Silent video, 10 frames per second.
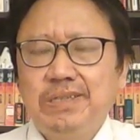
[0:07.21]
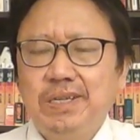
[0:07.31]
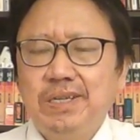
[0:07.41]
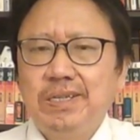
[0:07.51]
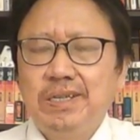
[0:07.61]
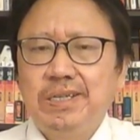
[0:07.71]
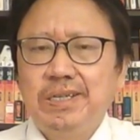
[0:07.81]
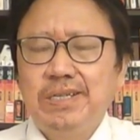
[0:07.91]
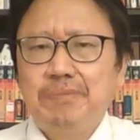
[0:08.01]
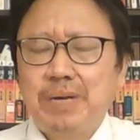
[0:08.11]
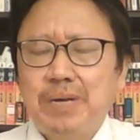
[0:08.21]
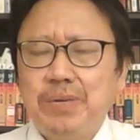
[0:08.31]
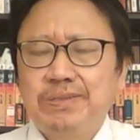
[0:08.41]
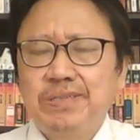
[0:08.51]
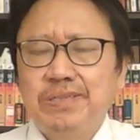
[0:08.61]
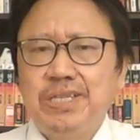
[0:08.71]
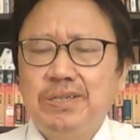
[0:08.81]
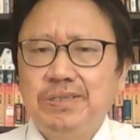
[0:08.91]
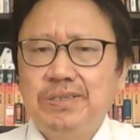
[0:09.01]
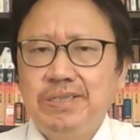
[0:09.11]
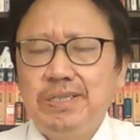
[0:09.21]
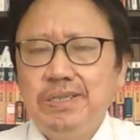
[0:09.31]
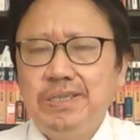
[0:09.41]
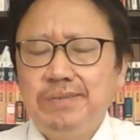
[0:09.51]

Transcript: 二零二零年八月十七号，星期一。